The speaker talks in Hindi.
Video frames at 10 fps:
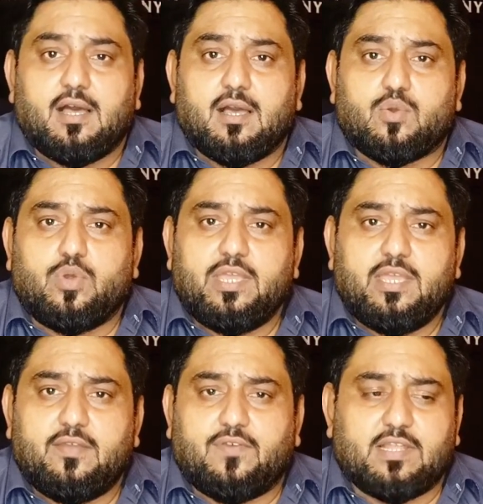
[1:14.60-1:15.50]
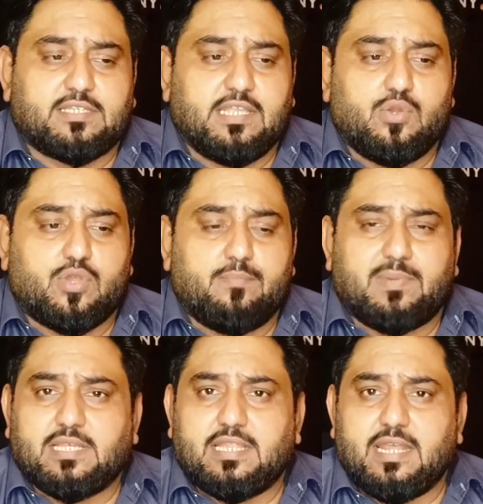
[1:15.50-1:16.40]
आ, कोई फलस्तियों की
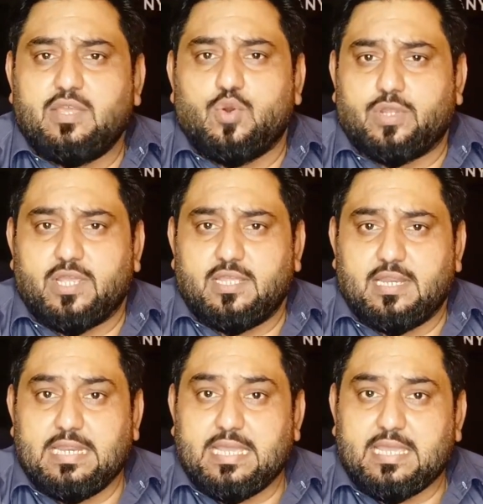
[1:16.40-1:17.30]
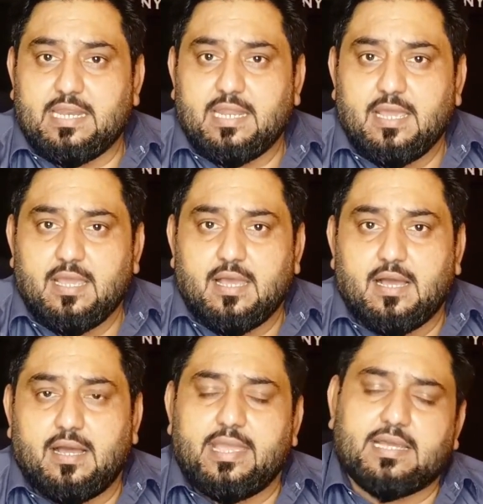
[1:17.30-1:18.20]
मदद नहीं हो रही लेकिन
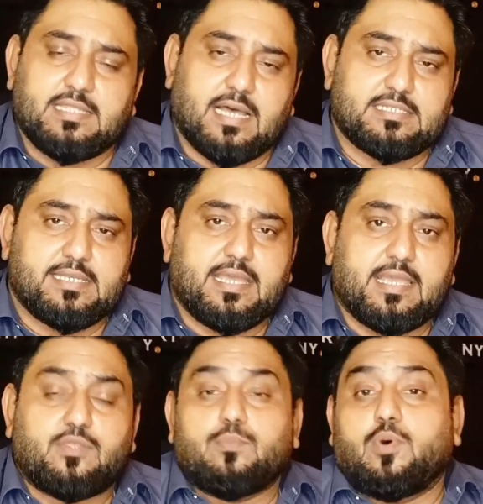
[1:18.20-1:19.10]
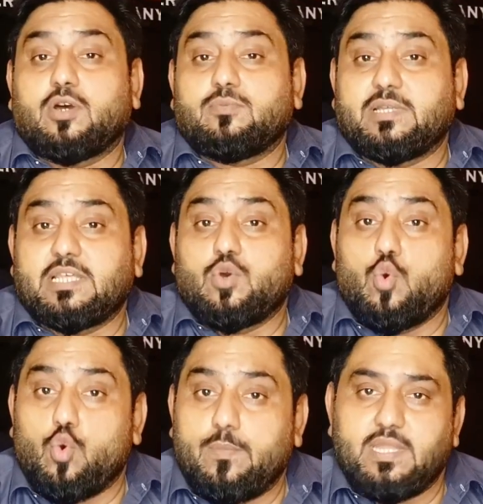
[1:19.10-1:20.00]
आ, एक अंदाज से देखें तो बहुत मदद
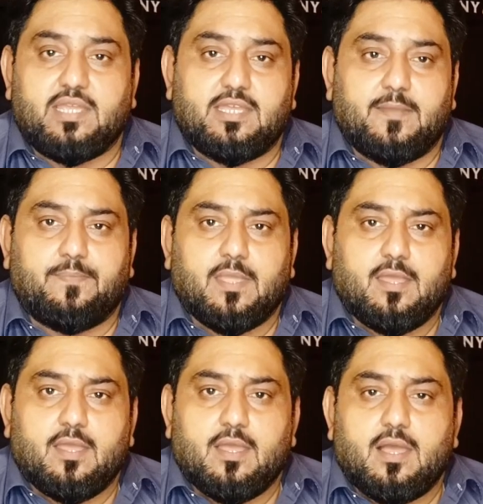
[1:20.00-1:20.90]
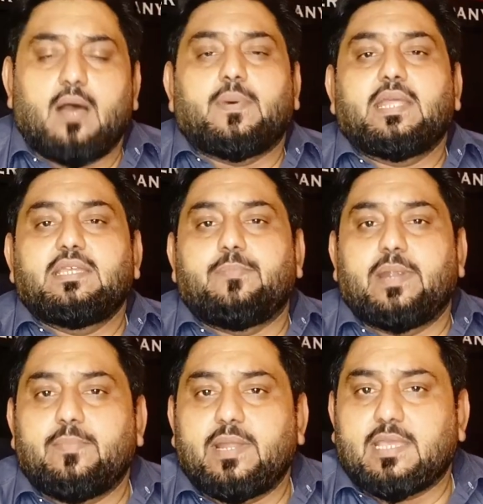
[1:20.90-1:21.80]
हो भी रही है हमारे ये
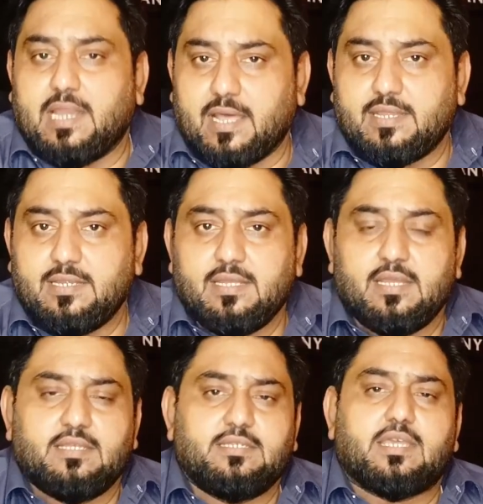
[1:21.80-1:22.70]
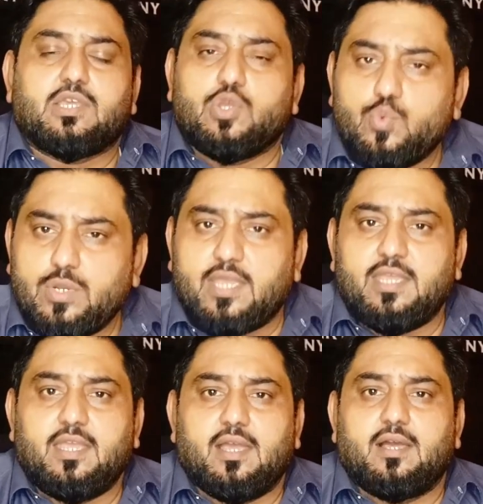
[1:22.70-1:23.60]
बड़े बड़े खिलाड़ी ये क्यों
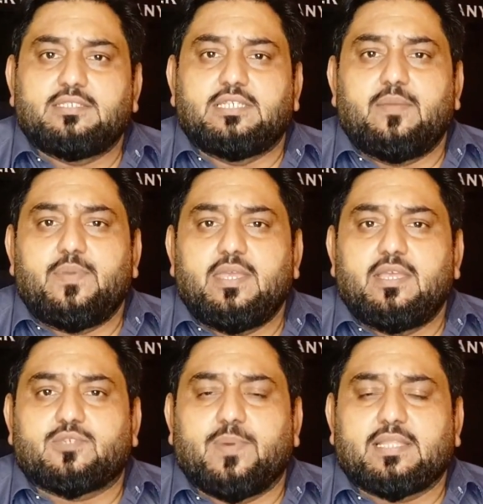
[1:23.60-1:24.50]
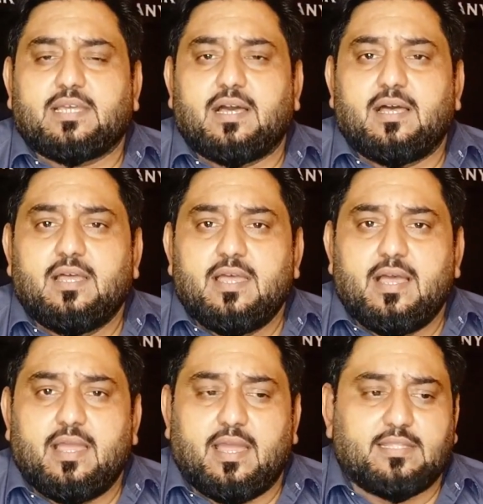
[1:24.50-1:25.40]
नहीं आ, ये भी इस बात का
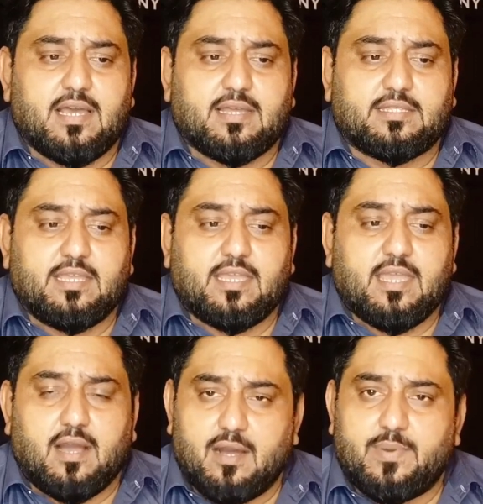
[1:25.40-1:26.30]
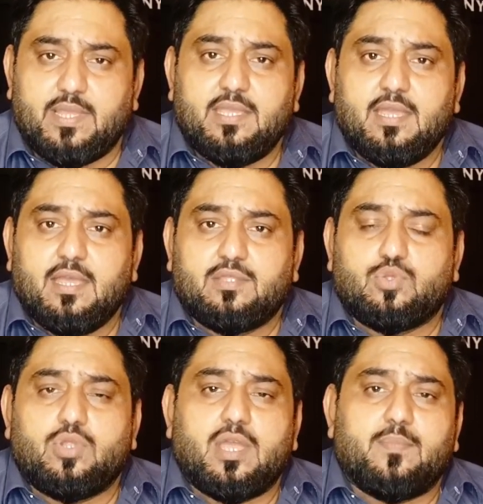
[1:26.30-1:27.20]
अदा करते कि हाँ भाई
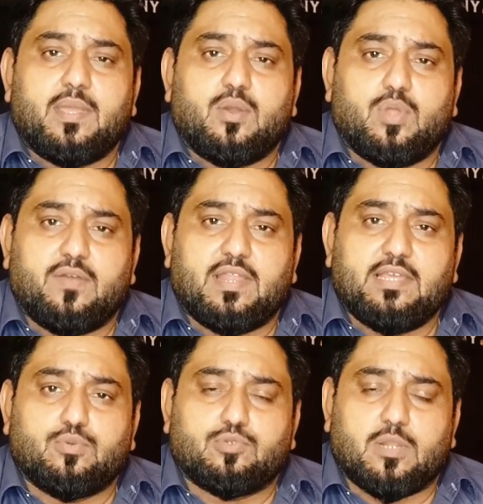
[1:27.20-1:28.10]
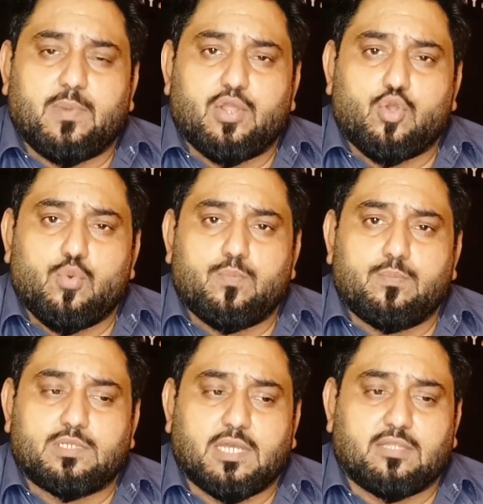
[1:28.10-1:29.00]
दुनिया में होने वाले जो मुसलमानों के
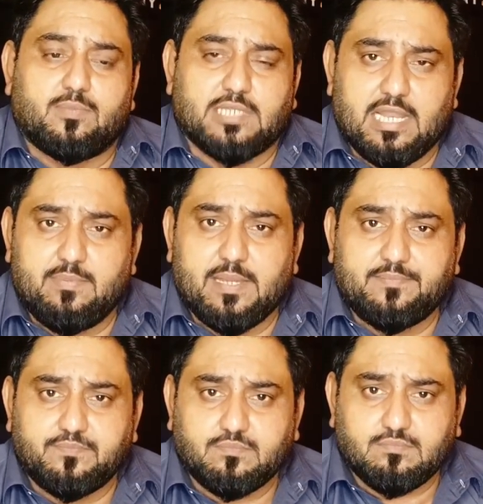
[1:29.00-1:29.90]
साथ मजालिम हैं